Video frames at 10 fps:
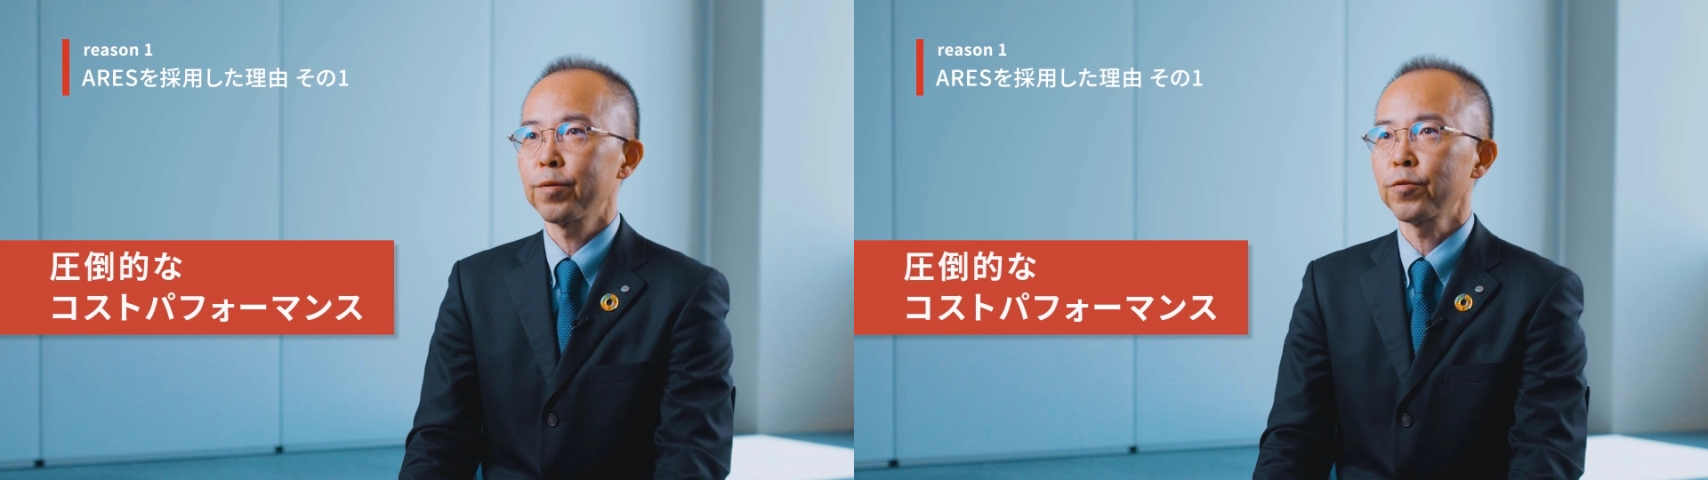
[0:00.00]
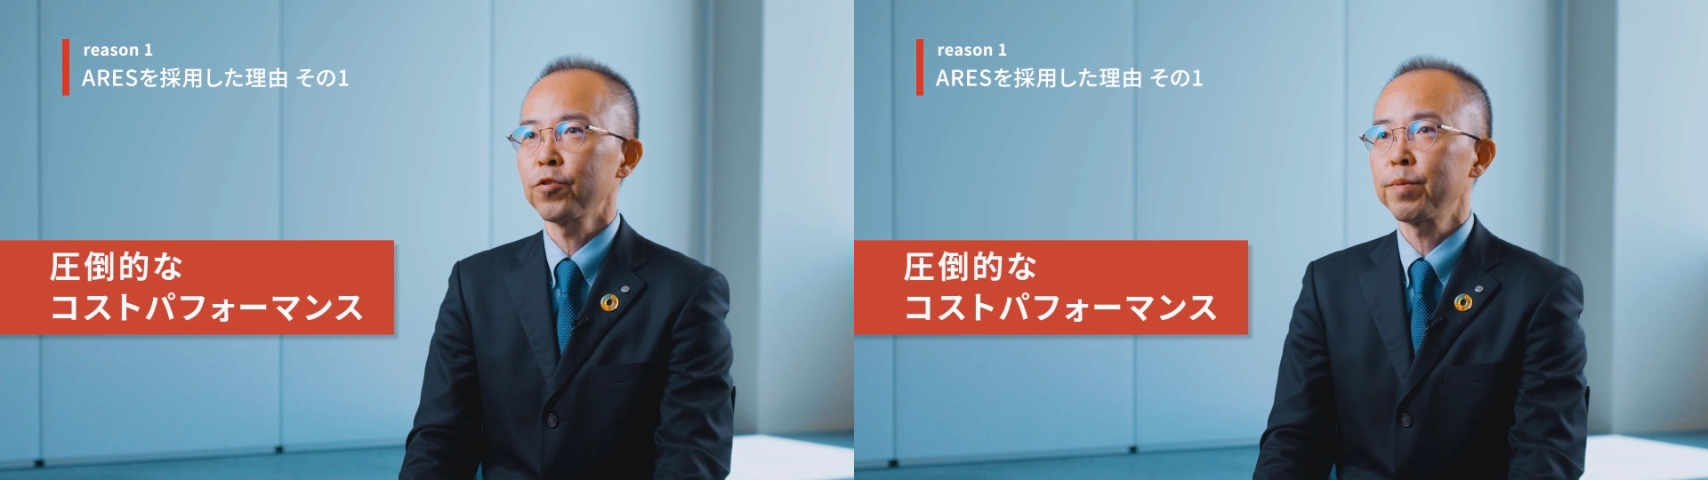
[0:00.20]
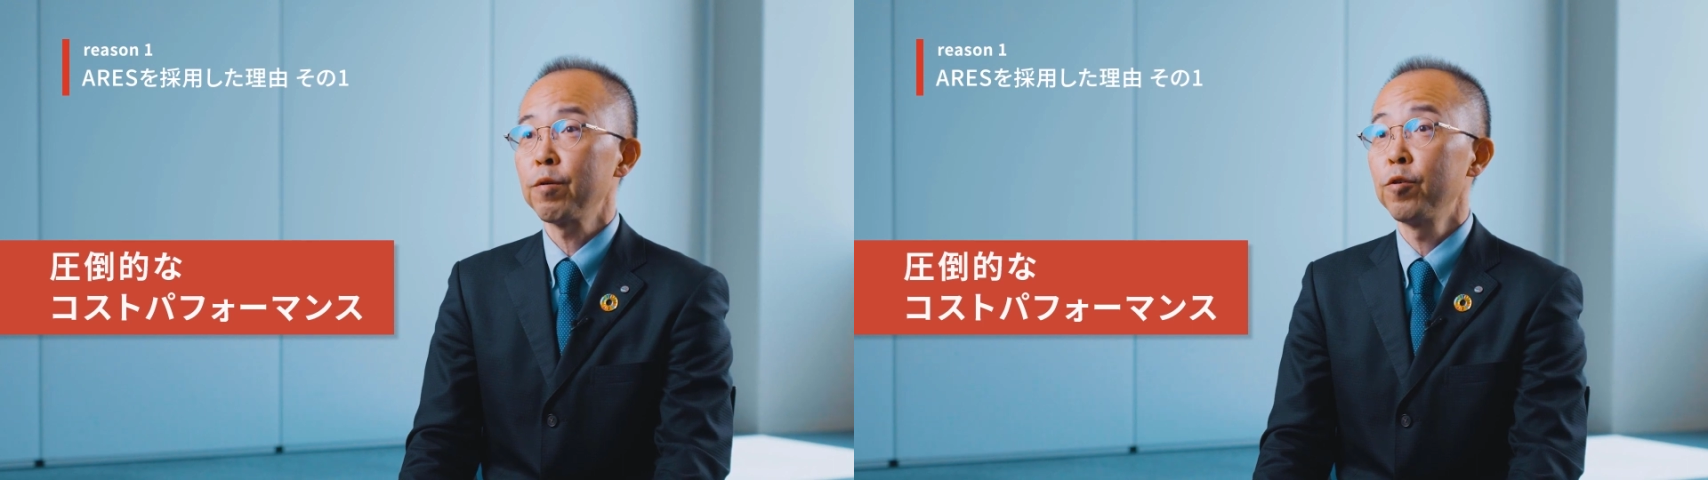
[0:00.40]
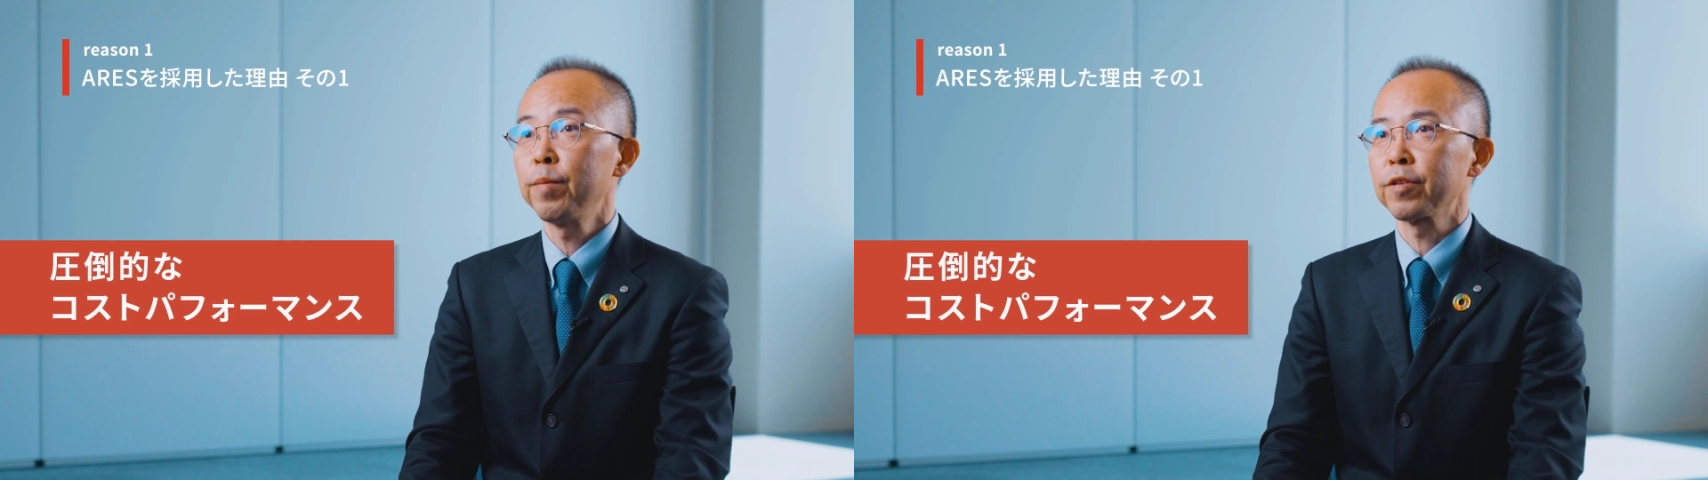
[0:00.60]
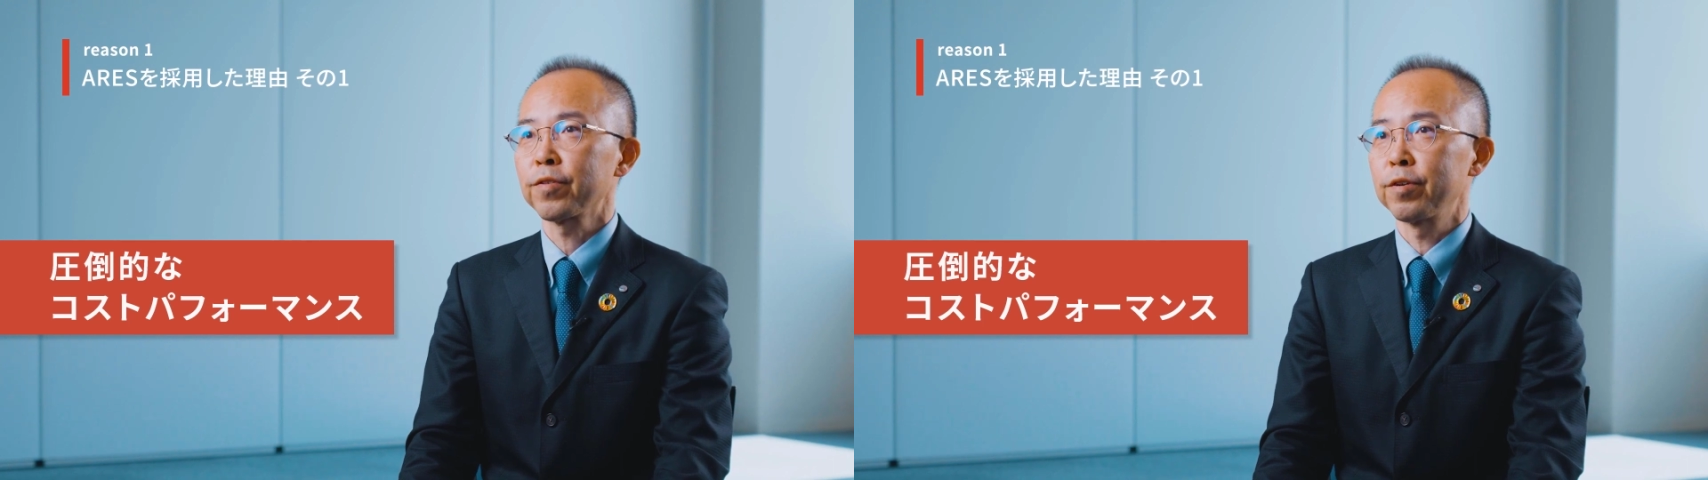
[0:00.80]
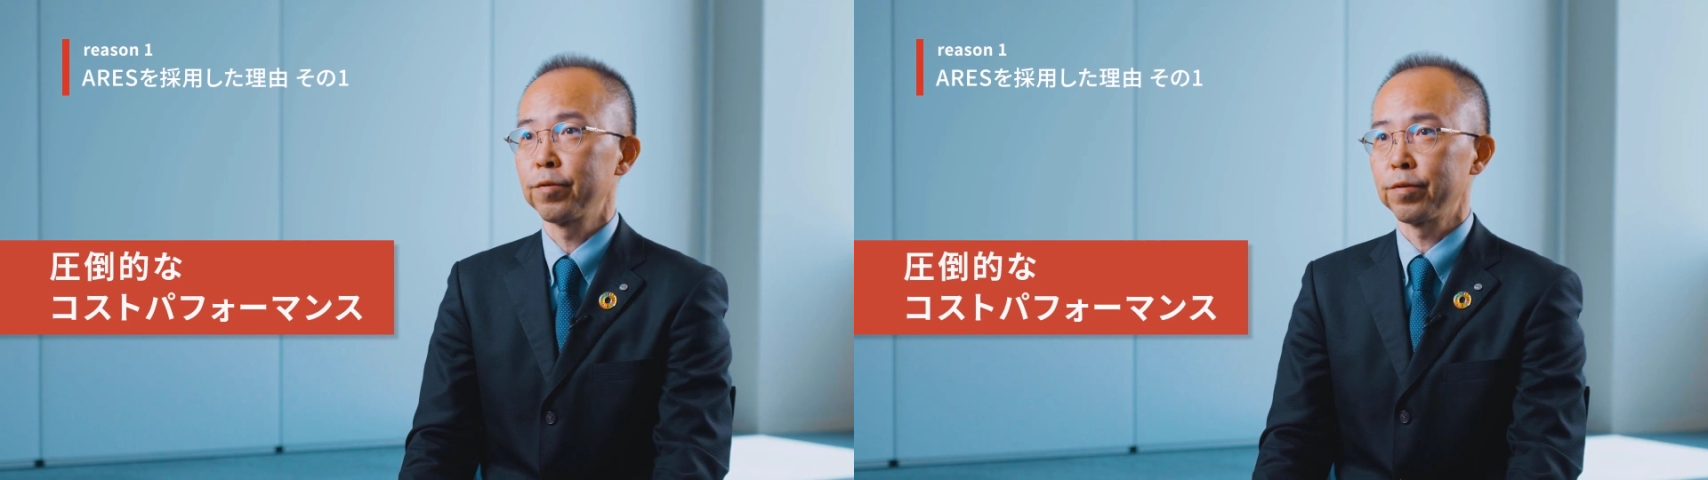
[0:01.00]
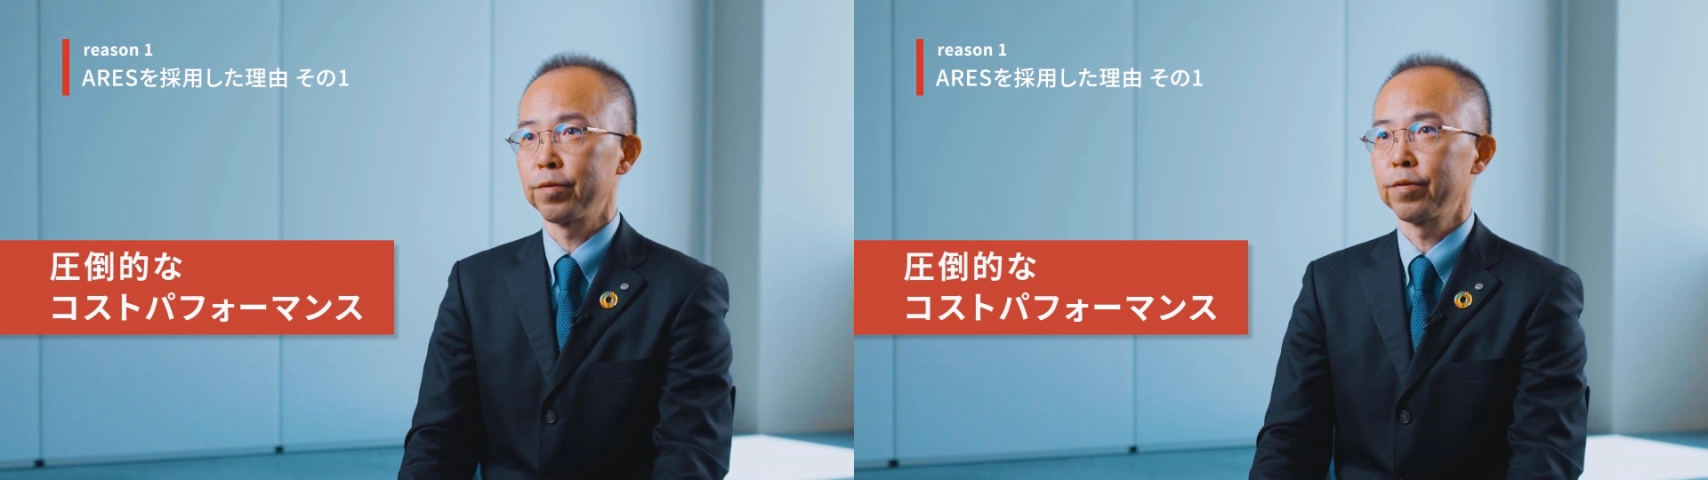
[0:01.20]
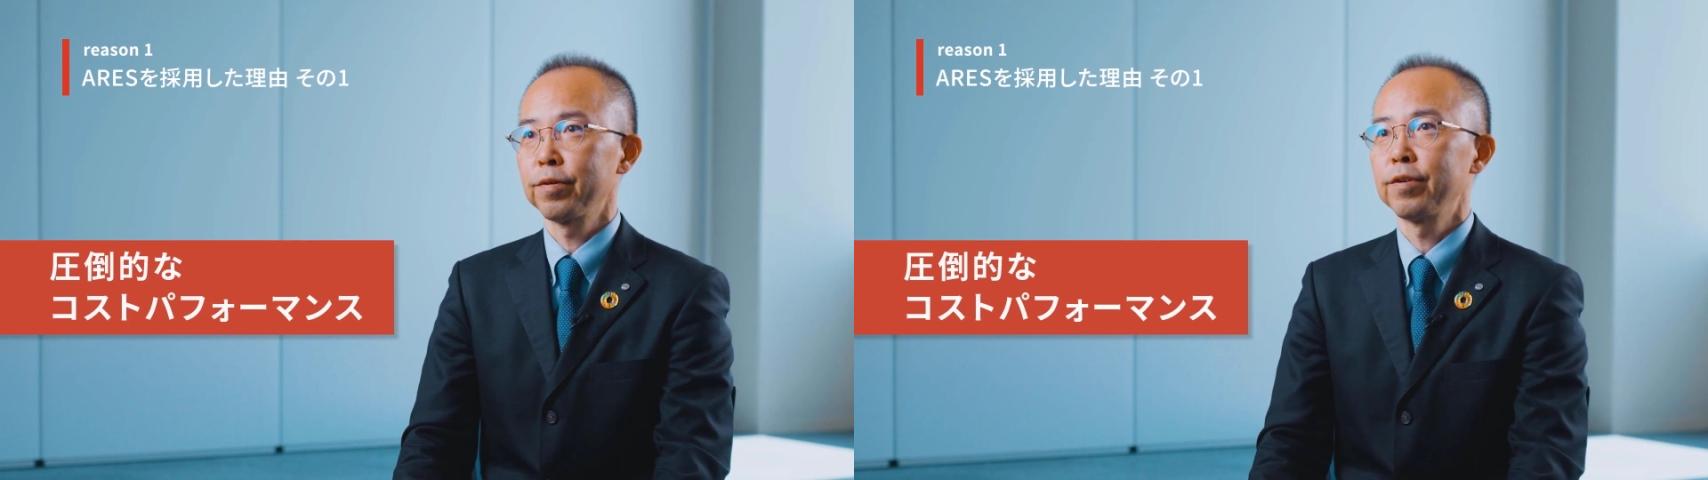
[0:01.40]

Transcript: コストパフォーマンスが良く